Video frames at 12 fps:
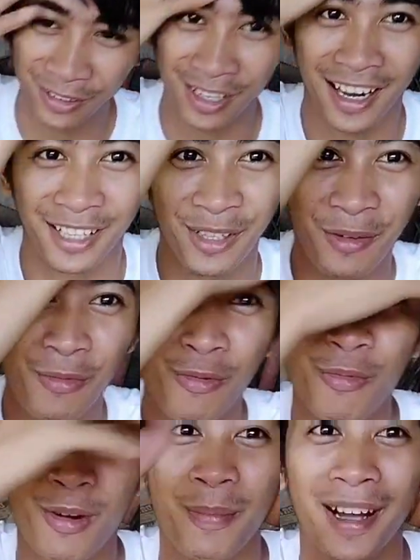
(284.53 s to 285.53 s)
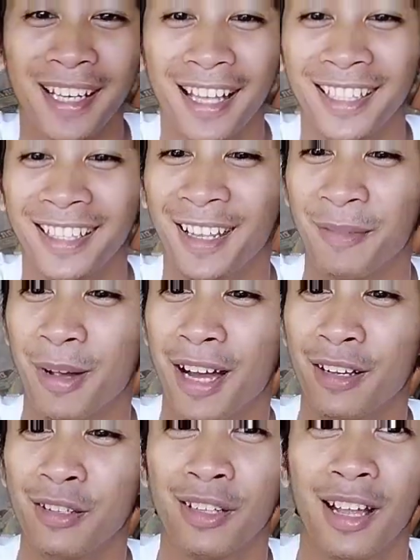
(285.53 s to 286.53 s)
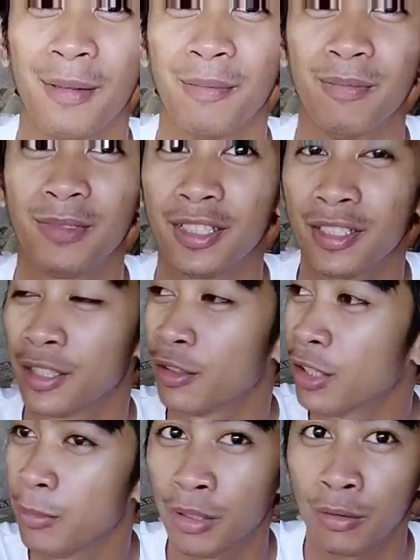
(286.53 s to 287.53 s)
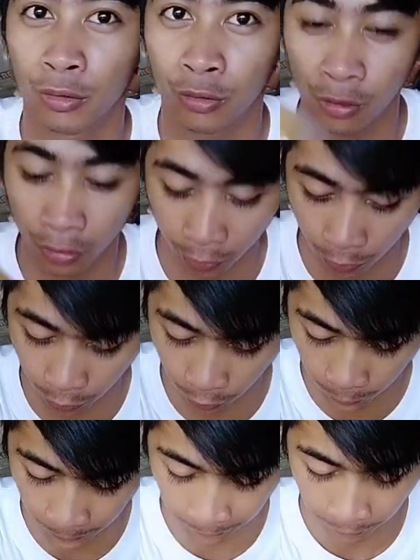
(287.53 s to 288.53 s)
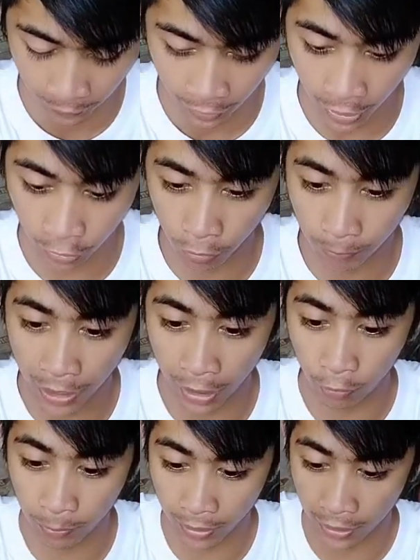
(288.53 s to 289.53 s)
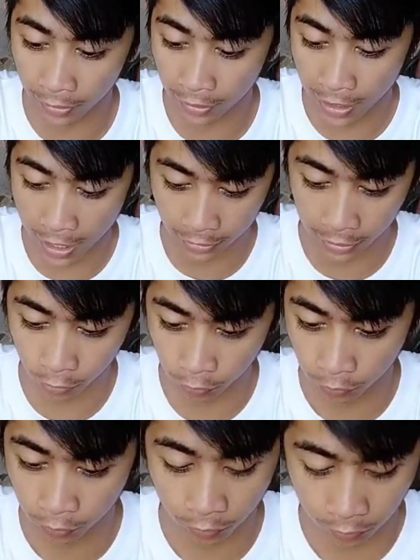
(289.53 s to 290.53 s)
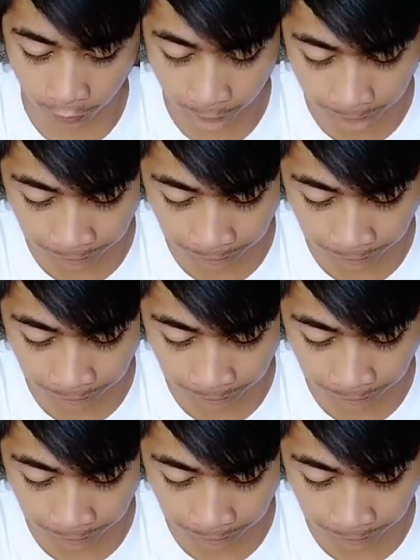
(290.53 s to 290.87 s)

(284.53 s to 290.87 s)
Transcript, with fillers: lods. Ah, ito yung mukbang natin ngayon mga lods. Um, wow! So, so, ito yung pala yung merienda dati nung